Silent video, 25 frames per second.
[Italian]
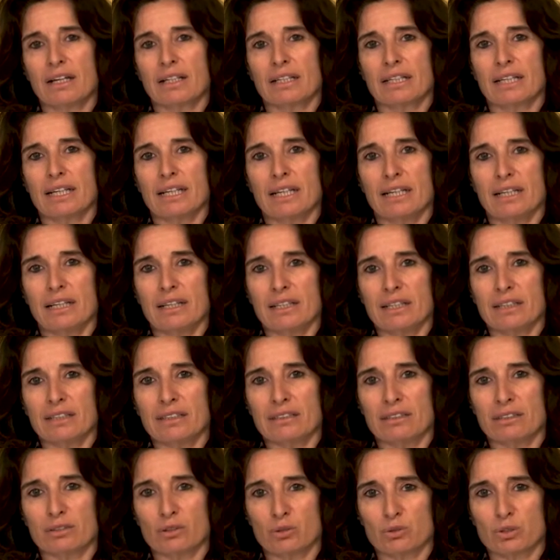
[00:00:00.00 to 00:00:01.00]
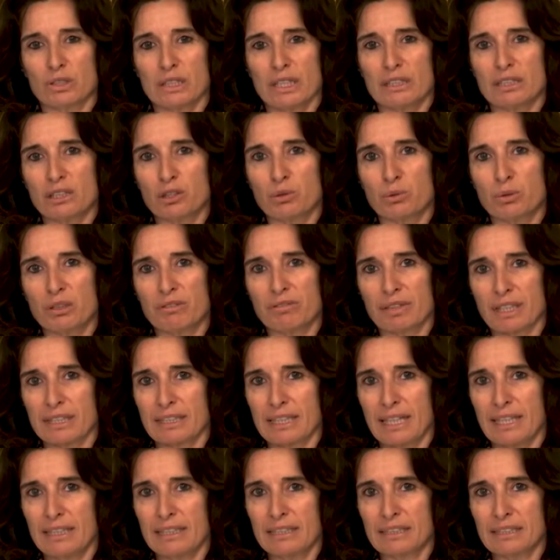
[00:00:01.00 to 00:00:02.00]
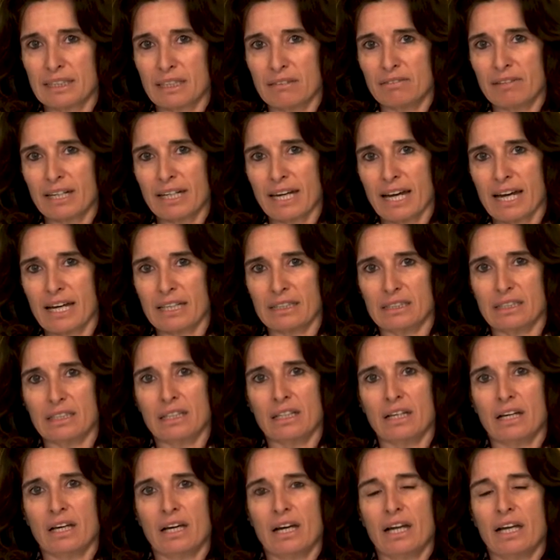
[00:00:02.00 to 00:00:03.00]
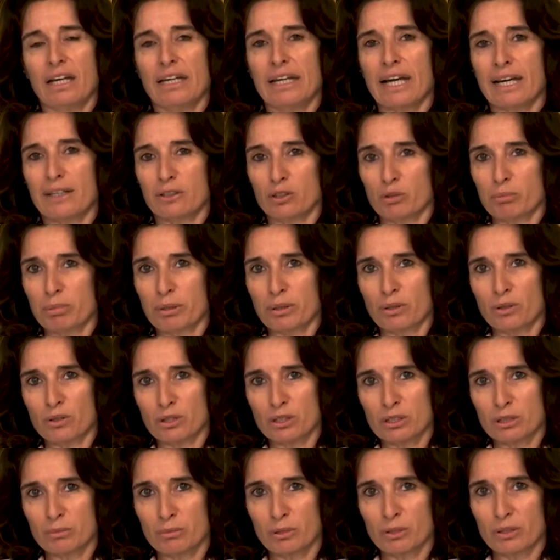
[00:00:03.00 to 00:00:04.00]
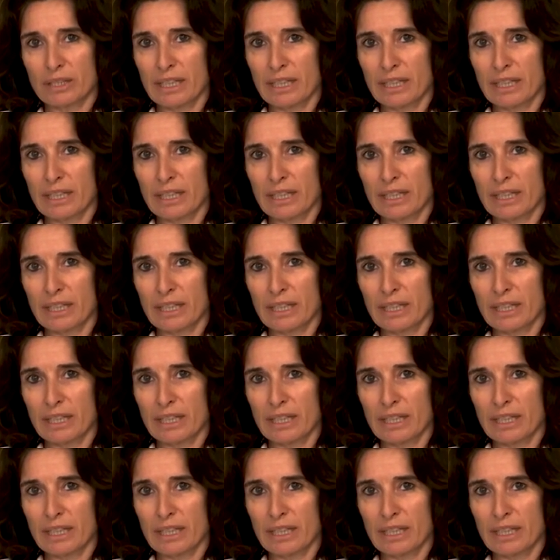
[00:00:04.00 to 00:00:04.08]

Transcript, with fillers: che eh, sono stati qui i fratelli Salvarani, l'anno prossimo